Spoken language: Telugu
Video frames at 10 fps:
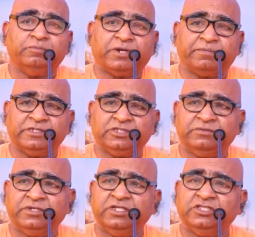ఈ
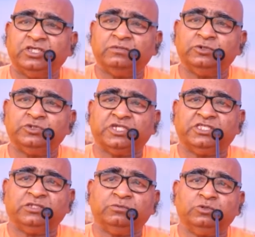ప్రపంచమే నిత్యము
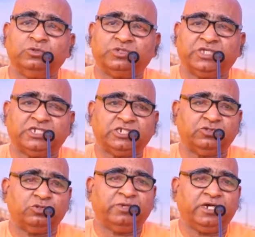సత్యము
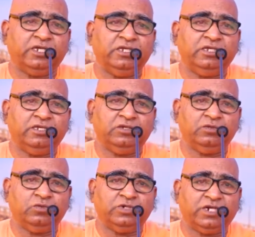శాశ్వతము అయి
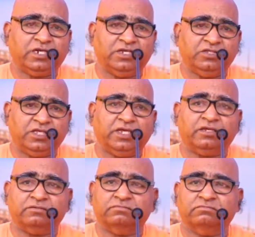ఉన్నట్లయితే